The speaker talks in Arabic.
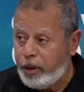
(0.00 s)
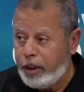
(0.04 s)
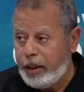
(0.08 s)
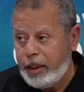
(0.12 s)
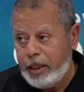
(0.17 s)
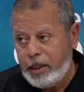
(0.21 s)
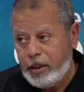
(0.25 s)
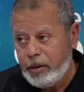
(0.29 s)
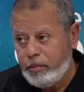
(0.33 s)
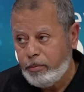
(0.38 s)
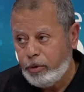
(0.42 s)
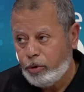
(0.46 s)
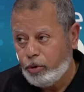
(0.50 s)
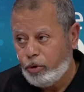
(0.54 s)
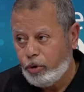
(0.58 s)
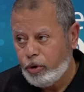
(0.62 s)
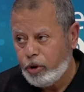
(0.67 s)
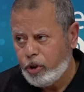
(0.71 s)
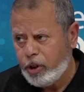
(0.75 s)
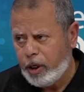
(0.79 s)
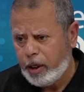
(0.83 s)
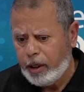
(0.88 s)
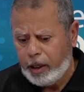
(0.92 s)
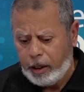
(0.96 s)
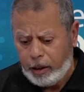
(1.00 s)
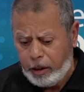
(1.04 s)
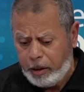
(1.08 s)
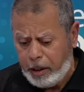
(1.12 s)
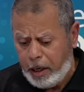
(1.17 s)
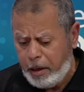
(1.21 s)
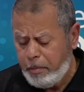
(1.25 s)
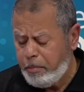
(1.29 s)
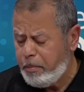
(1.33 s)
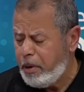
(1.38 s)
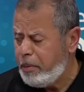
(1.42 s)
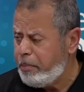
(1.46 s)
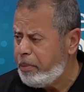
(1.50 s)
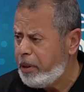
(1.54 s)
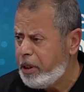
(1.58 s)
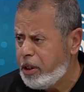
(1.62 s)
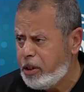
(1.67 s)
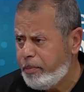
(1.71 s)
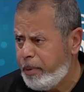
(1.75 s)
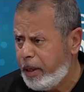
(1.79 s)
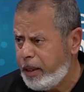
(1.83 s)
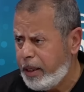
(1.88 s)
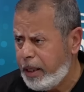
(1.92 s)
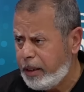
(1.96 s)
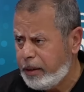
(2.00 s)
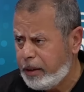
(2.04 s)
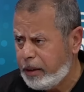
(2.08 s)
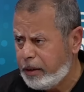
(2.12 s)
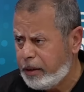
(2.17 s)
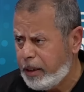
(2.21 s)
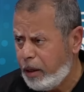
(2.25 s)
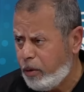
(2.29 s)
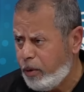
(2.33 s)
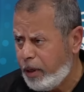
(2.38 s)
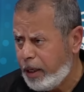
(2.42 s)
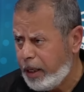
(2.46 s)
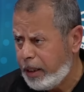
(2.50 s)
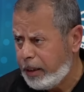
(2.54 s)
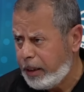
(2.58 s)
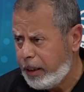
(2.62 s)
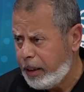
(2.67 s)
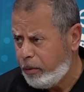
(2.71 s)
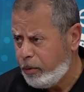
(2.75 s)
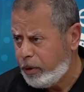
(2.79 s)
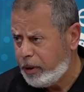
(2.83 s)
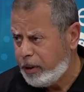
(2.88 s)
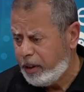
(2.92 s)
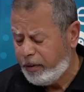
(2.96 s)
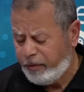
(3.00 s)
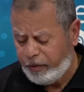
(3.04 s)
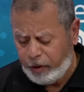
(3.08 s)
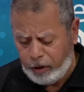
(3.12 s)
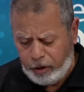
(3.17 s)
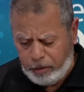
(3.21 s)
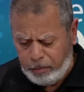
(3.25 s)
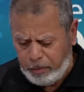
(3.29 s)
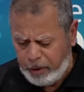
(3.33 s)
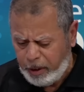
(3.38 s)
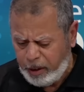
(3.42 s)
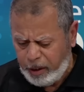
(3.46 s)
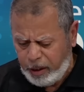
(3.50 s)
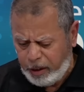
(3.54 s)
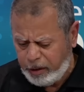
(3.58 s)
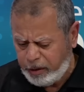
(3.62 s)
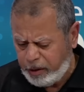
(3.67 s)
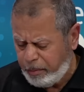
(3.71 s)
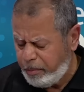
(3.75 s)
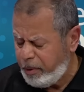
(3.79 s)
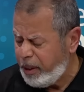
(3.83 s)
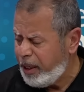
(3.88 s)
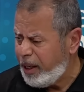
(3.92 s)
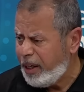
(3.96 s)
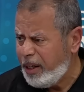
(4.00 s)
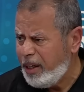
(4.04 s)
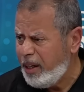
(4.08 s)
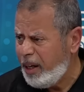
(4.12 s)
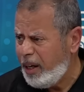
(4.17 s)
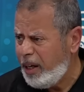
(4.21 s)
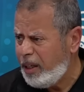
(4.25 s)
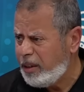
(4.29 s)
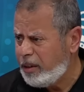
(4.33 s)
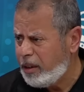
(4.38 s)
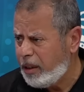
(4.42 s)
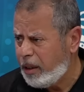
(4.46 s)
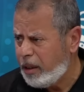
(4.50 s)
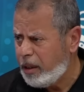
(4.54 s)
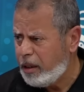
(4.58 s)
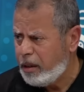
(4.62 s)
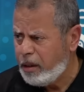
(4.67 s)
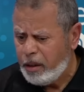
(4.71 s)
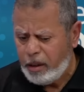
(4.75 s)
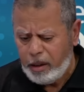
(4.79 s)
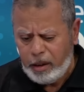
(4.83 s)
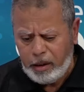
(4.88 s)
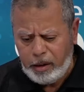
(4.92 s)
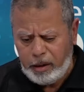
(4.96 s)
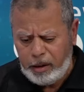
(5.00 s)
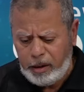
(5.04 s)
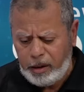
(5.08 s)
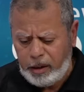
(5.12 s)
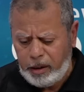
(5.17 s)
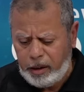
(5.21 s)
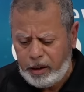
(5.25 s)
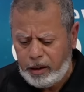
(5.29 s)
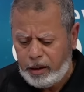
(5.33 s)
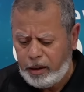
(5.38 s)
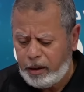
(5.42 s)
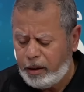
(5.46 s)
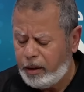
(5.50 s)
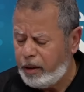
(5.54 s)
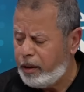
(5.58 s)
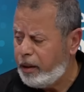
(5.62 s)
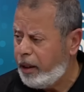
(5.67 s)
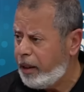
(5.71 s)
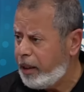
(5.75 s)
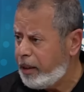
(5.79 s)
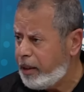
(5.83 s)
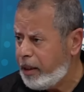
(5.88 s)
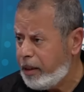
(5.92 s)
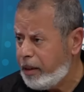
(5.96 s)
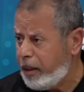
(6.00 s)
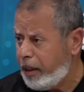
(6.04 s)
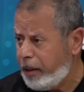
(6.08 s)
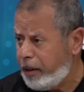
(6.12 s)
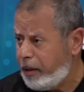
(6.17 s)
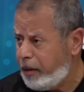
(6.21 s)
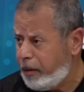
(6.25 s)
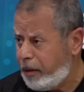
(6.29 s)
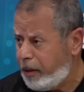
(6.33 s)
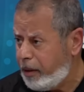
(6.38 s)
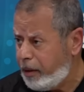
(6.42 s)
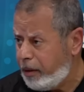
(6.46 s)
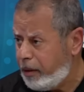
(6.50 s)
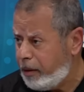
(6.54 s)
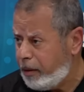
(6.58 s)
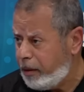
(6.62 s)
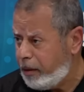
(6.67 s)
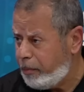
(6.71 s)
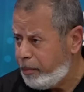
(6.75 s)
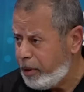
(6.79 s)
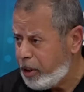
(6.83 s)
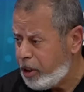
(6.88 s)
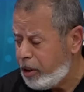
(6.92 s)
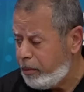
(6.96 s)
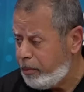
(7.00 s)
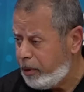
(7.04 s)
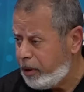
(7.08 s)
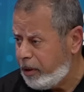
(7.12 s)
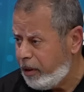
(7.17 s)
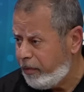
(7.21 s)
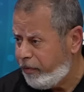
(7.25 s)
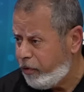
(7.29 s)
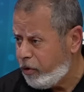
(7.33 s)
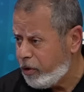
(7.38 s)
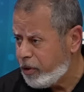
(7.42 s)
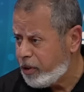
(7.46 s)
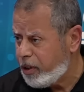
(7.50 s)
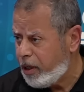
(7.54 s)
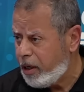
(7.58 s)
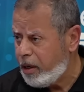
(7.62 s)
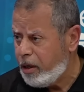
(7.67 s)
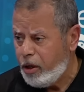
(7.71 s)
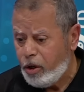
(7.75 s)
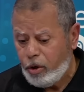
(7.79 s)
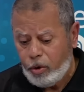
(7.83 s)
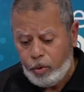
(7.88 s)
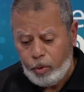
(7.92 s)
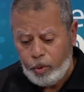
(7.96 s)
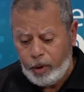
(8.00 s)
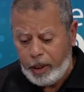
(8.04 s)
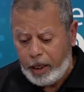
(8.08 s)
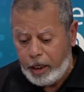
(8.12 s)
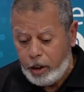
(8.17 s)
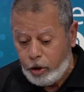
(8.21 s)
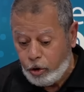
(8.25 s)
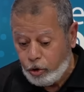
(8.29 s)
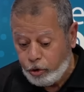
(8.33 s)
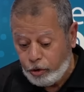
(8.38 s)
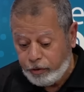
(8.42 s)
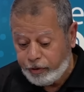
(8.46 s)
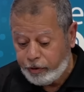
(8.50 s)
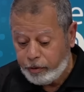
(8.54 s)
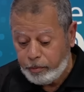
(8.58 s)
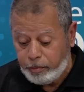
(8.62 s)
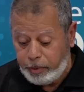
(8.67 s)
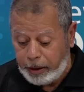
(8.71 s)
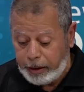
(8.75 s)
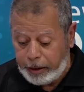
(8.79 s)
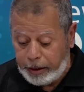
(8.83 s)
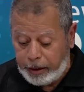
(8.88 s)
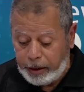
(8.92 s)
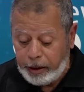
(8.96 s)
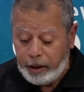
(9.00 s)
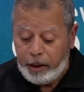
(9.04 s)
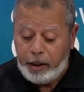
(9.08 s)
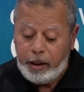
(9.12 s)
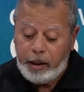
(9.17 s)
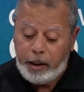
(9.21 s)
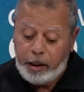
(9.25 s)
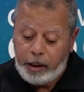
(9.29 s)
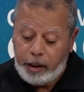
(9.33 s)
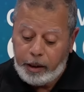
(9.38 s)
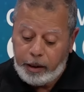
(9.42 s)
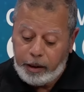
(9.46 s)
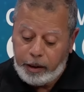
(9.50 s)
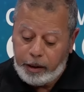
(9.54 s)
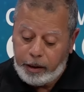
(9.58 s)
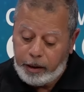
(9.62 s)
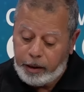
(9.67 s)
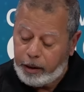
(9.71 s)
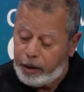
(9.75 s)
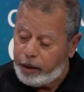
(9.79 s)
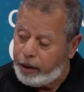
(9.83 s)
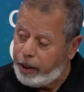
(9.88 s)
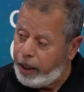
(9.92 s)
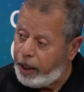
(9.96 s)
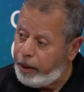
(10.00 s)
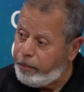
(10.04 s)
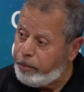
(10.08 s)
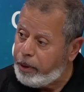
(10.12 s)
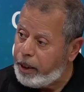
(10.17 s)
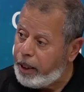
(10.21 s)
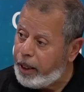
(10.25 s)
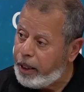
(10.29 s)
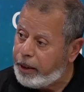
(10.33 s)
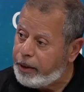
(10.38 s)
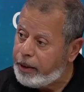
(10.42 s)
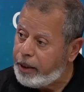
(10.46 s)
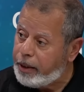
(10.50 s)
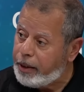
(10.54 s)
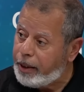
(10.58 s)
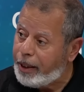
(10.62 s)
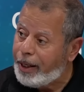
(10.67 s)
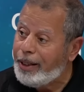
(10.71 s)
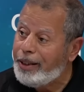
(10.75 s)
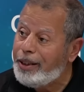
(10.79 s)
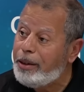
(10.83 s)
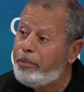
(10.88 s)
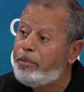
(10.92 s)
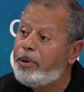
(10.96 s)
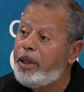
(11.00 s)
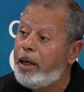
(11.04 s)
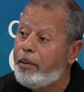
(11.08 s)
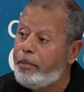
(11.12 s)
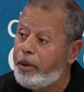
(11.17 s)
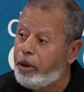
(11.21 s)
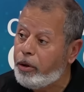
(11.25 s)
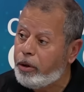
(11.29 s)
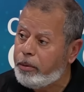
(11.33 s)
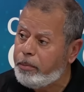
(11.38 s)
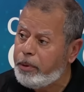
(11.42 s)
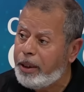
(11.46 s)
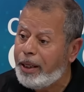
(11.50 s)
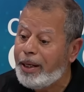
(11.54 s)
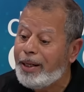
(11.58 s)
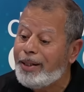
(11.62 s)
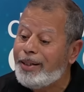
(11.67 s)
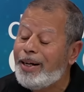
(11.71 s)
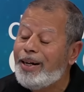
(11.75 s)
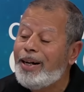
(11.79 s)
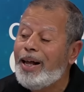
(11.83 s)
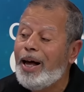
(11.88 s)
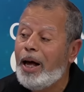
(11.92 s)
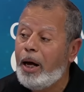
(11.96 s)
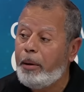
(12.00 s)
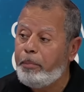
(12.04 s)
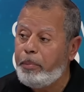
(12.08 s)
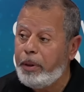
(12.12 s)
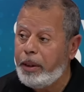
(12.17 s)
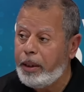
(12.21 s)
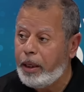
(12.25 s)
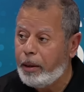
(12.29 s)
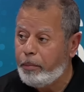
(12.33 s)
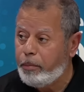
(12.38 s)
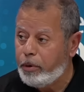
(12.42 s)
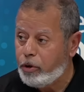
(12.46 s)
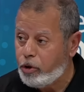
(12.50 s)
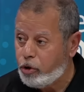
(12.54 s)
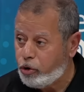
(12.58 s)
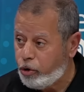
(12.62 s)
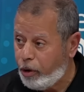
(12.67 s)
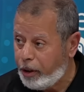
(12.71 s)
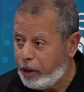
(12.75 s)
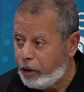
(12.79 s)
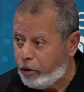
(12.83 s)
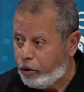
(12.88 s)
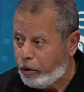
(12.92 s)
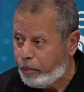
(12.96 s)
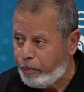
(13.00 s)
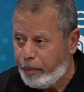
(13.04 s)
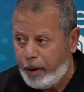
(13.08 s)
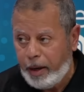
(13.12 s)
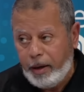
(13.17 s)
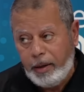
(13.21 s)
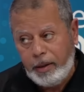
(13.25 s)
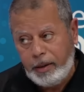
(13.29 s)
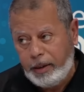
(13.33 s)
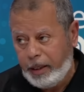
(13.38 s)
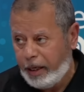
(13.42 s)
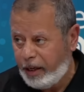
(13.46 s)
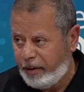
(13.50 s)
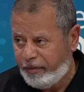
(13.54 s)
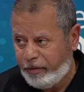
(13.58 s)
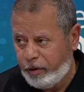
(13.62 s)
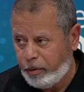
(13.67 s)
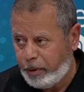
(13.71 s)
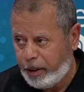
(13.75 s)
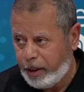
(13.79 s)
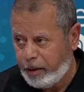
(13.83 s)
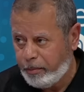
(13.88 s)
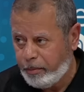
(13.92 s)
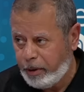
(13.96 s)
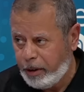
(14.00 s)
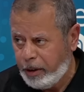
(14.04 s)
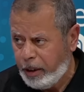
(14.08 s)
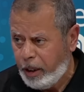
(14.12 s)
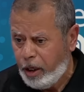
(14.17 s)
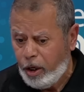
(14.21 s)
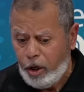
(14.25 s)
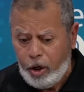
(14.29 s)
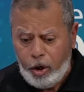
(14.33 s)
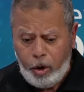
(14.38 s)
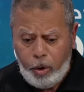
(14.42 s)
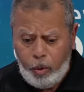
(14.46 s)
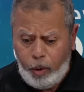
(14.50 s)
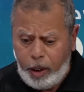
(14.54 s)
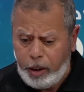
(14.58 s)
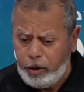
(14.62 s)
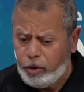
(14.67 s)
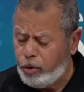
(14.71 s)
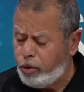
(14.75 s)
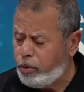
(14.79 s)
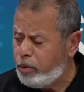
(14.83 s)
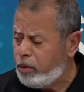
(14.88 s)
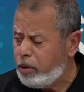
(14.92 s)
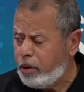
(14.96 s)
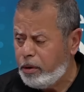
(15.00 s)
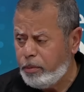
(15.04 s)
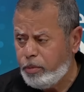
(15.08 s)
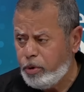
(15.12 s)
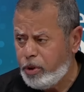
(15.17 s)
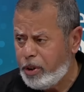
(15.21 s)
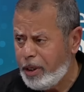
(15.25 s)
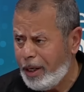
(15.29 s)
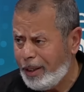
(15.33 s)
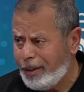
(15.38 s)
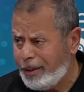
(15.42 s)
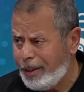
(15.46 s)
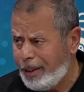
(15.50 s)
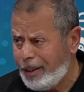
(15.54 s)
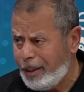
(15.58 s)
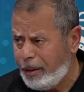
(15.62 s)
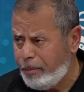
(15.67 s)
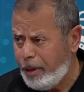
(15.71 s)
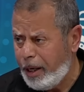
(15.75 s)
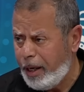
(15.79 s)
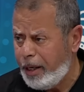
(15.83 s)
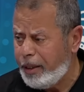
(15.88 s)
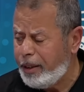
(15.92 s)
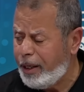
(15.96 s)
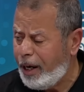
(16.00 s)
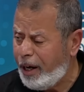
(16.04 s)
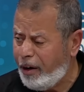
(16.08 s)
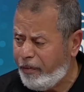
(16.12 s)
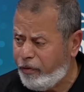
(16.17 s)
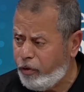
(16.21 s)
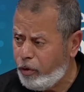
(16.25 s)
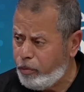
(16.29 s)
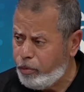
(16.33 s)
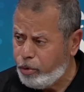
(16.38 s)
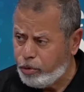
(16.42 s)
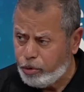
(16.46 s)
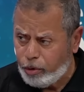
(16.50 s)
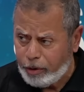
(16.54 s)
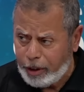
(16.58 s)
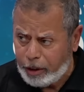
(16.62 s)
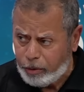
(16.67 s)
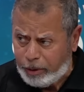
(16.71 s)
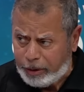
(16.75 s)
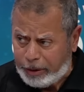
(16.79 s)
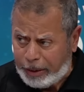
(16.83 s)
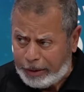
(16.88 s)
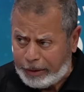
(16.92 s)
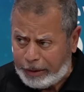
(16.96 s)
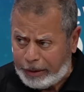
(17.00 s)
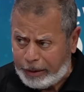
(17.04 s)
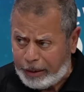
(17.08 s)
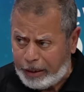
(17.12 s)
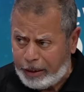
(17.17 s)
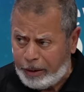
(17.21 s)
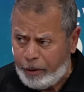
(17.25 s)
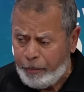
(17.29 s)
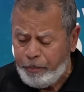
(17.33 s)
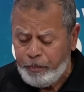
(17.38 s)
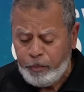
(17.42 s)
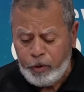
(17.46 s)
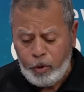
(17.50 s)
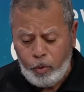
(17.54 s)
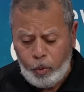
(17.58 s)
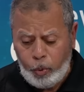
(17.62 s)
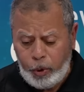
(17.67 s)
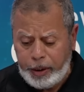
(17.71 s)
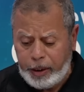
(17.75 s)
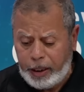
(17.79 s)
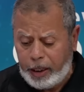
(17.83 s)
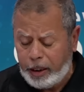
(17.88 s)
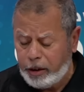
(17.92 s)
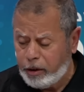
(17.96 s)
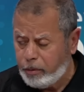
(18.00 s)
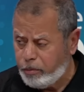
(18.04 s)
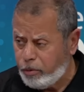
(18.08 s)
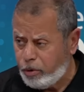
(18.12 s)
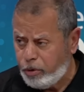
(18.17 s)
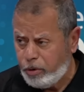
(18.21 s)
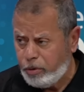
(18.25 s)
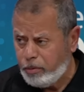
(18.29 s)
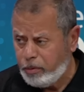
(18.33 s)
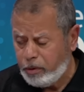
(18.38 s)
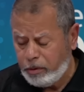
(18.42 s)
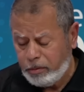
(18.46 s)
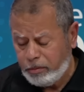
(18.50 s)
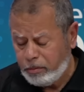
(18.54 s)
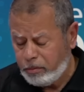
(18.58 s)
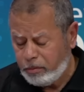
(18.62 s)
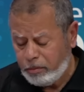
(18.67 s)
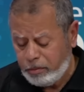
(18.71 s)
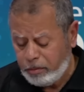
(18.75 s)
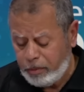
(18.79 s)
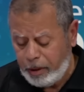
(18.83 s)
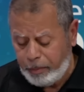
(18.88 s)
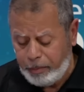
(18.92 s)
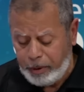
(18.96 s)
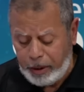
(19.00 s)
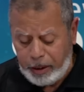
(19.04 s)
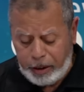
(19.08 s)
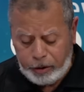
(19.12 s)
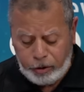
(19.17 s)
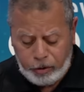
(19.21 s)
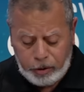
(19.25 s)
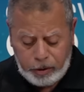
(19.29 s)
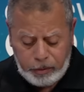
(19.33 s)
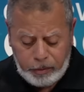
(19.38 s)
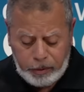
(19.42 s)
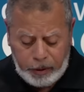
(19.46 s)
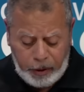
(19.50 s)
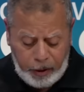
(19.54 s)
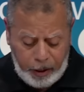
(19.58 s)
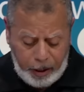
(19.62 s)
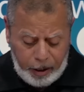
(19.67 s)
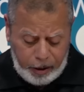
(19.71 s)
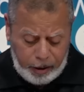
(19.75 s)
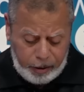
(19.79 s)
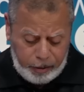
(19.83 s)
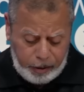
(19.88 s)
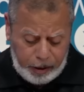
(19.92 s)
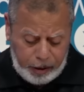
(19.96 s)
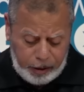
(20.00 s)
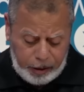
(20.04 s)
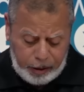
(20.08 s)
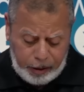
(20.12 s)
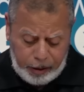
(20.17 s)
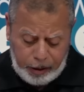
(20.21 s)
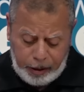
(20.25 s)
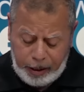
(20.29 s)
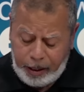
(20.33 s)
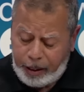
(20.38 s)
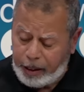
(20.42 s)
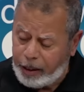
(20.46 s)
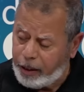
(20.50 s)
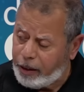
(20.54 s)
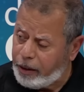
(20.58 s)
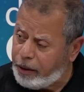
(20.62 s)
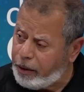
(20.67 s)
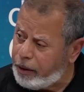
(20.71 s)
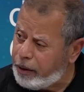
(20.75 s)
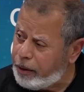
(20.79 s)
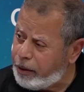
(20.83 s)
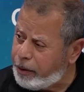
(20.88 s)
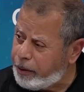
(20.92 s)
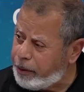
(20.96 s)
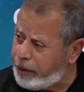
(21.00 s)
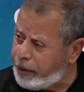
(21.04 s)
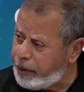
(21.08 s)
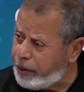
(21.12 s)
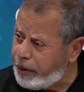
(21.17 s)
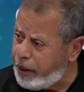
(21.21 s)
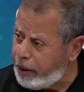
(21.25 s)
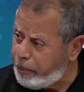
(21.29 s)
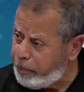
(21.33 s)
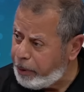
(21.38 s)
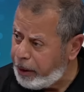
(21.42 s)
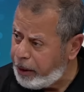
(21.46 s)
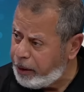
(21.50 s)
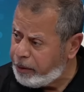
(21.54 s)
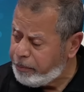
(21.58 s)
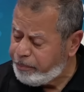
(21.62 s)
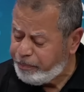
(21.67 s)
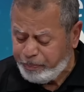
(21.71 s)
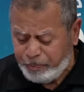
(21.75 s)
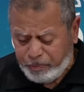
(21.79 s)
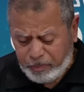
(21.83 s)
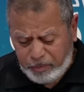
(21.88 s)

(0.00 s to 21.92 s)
اللي لازم تكون ان شاء الله اما بالنسبه لهذ الدورات اللي هو يدير فيهم نظن بلي راهي عاديه هذا يعني باش يمد الفرصه وراه يشوف باللي العمل هذايا راح يبدا منهم لان اللاعبين اللي نشطوا على اوروبا يعرفهم كامل وعنده المساعدين اللي معاه يعرفوا البطوله الوطنيه وين خدموا ما بيناتهم آه، الاخ آه، نبيل, نبيل.